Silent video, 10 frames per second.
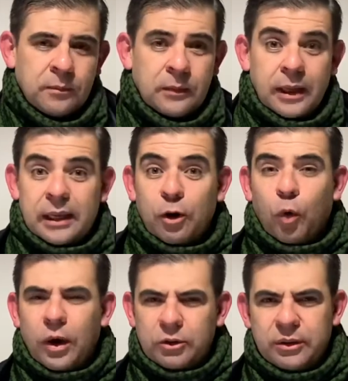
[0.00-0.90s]

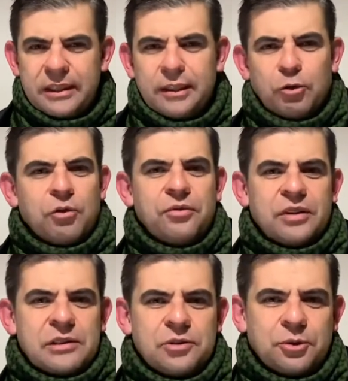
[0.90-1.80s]
Enquanto ele não
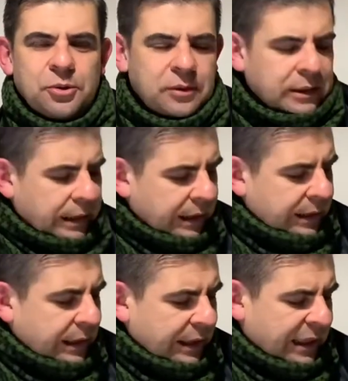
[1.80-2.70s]
confessou, ele
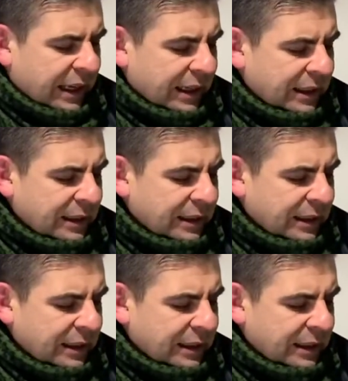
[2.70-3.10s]
declara: